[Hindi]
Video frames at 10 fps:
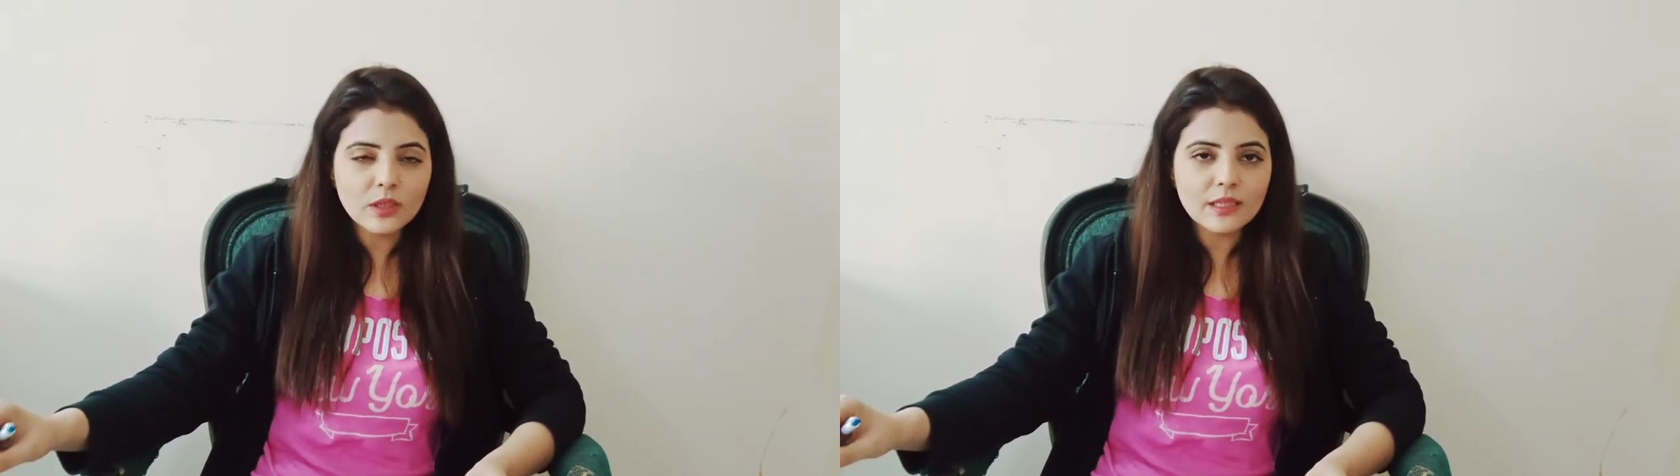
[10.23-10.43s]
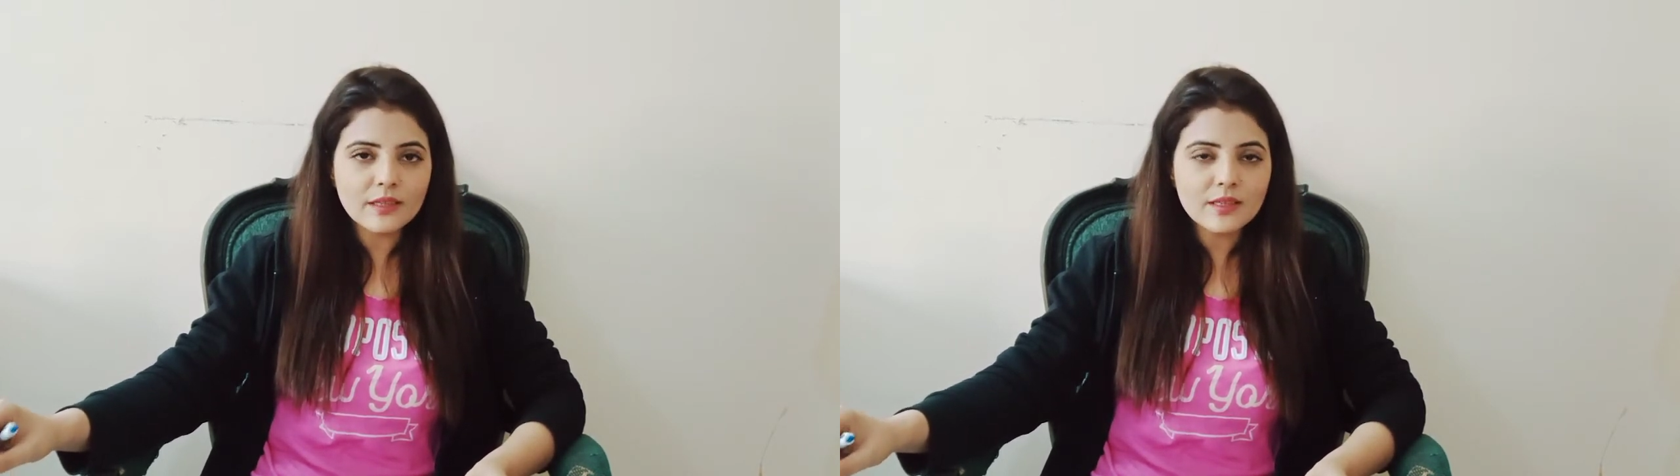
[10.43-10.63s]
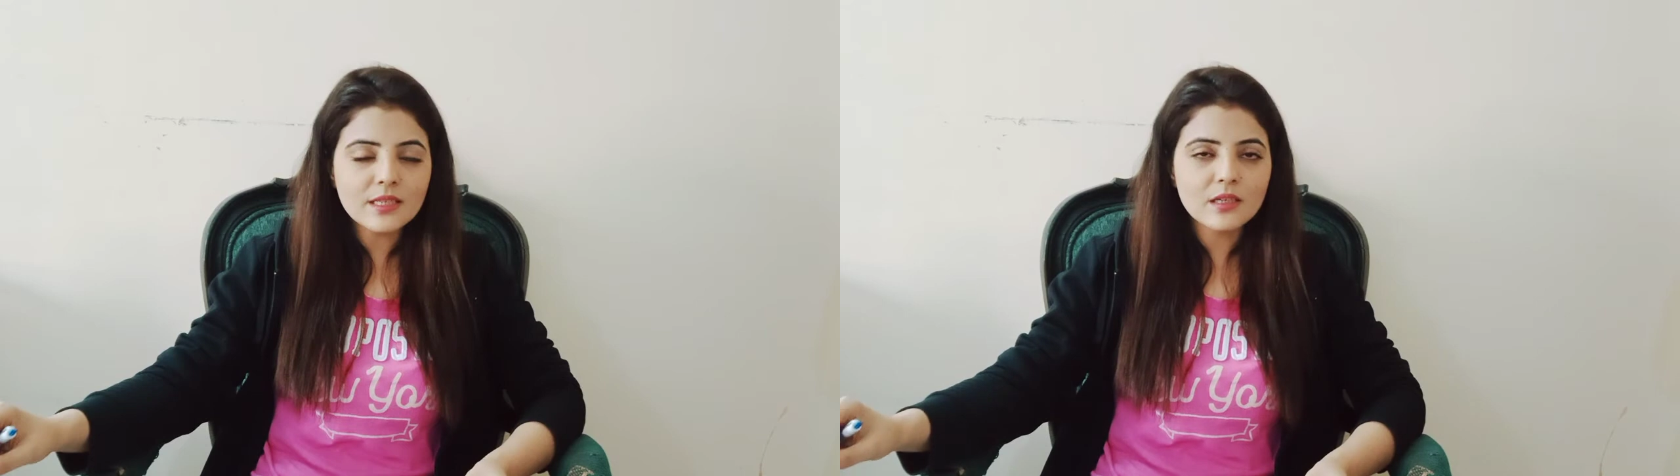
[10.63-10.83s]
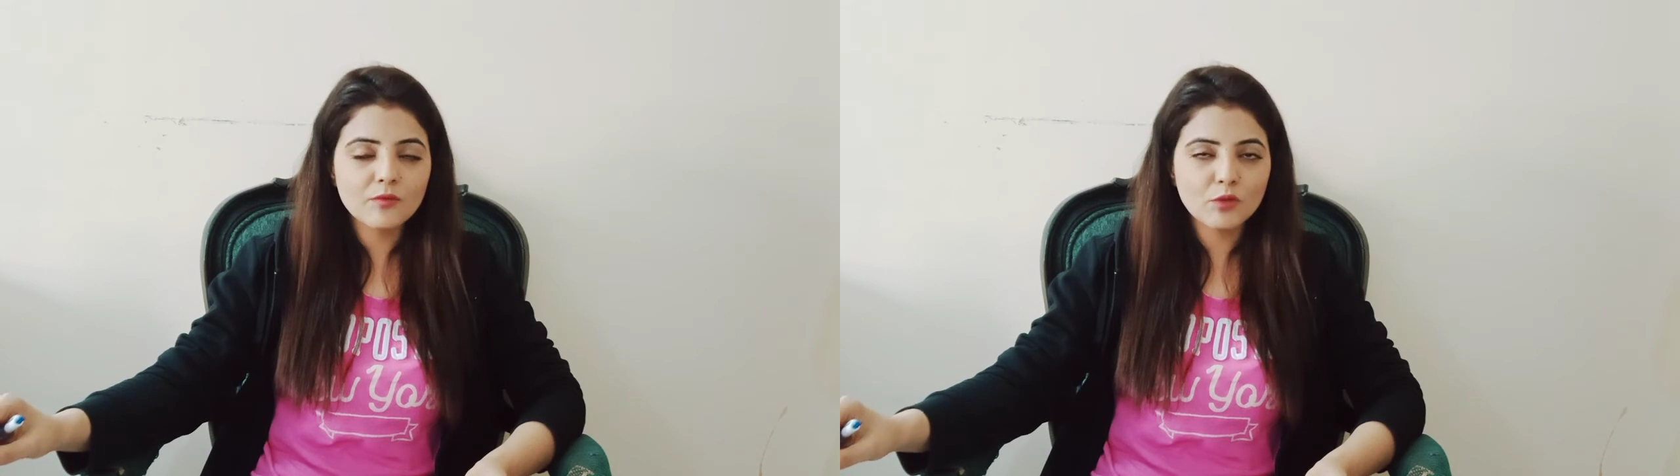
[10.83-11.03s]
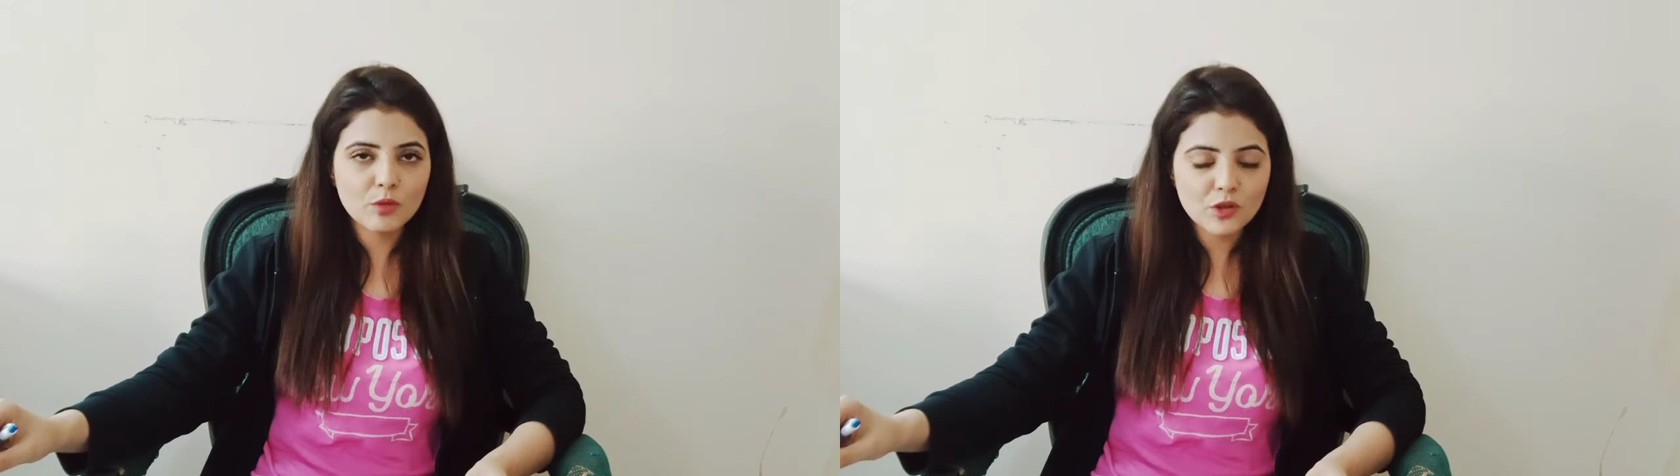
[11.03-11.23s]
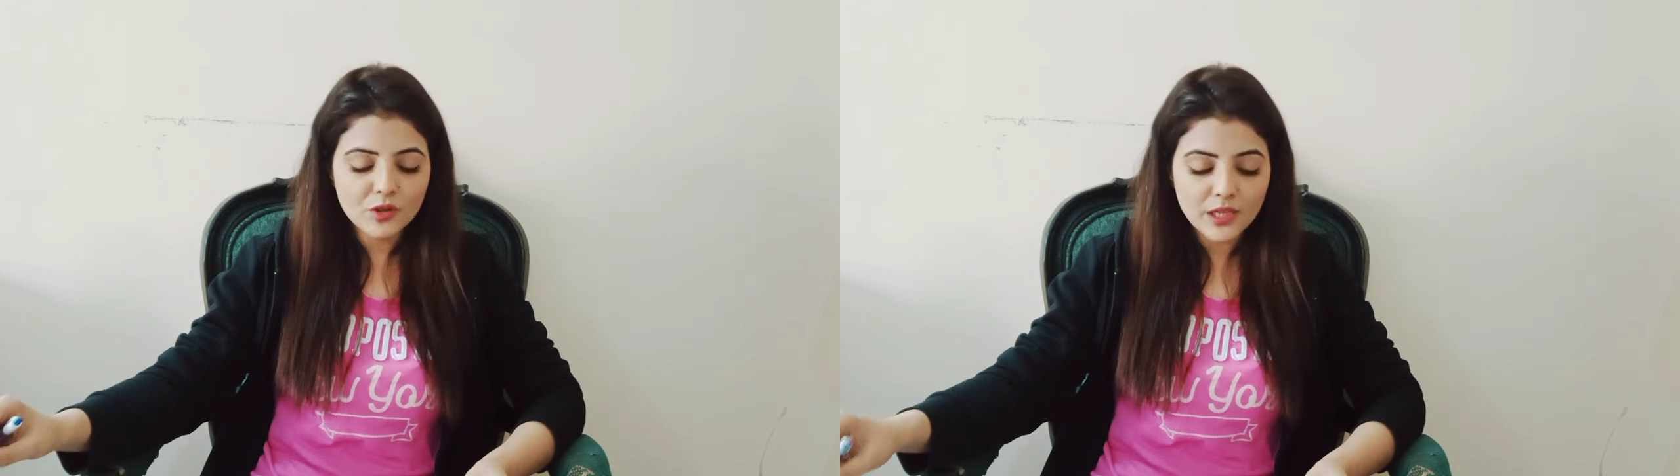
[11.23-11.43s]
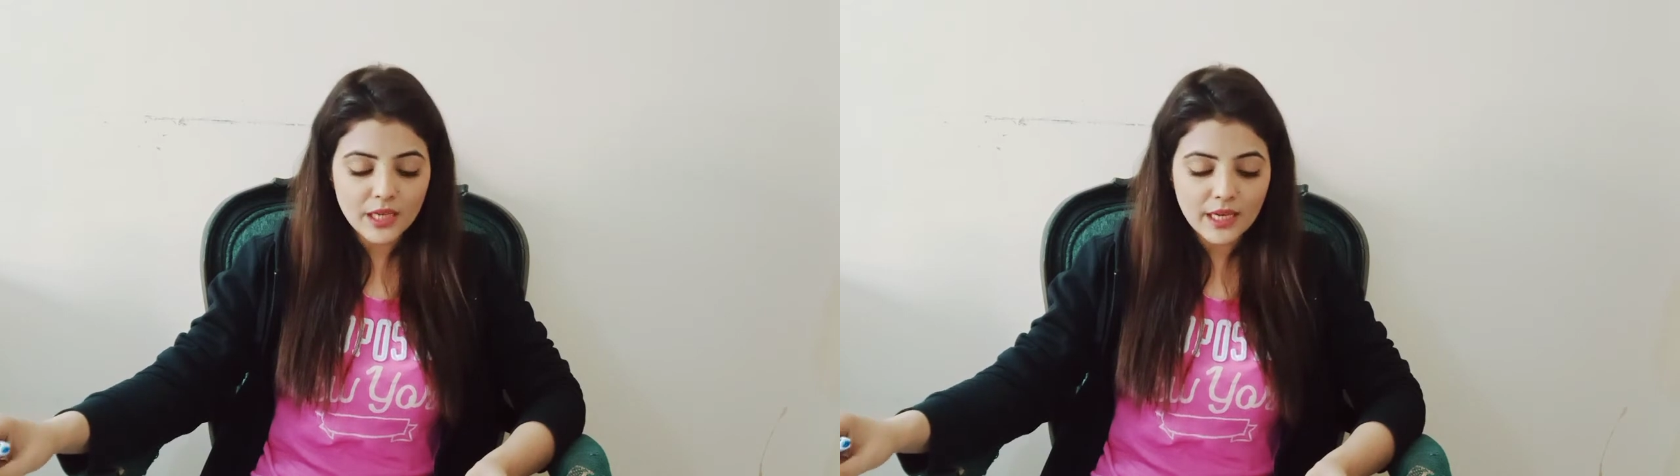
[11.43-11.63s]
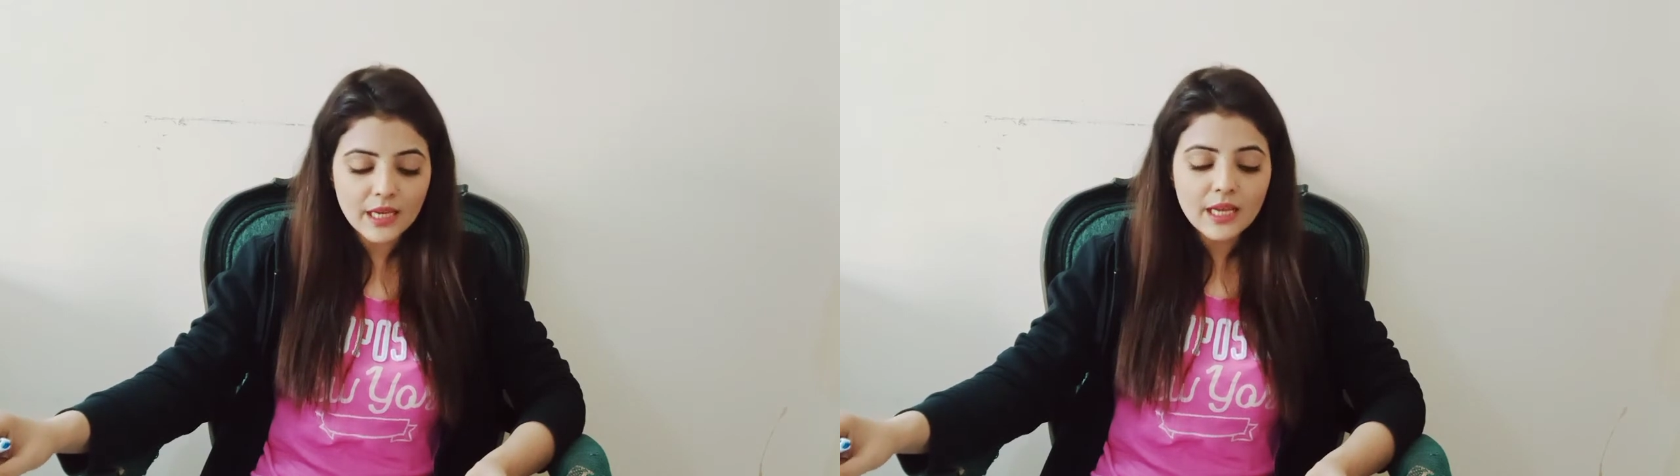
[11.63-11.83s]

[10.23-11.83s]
लेटेस्ट इन्फॉर्मेशन ये है